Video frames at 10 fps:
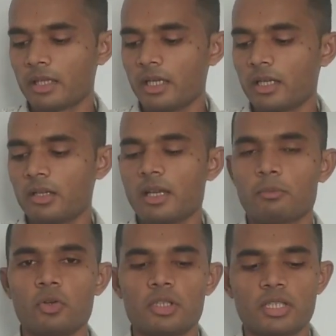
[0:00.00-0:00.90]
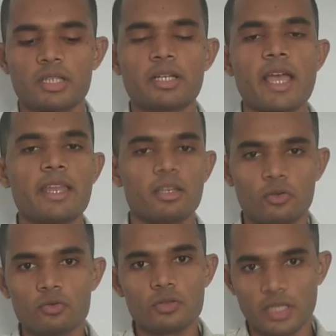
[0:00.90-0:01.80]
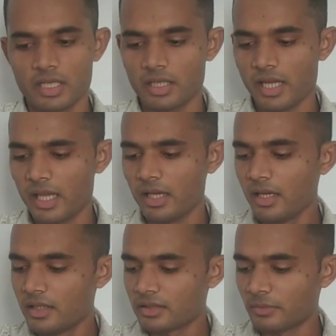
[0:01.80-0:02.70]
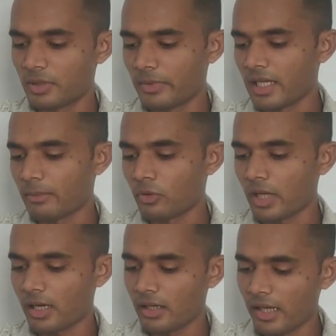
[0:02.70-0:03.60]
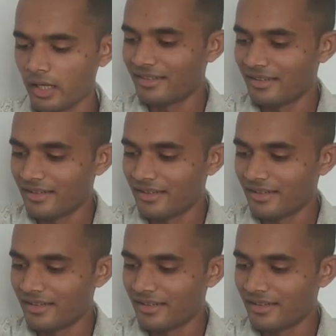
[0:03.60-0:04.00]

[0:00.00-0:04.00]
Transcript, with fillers: आता है लेकिन आपको इसके अंदर डायरेक्ट यूज नहीं करना है सबसे पहले आपको क्या करना है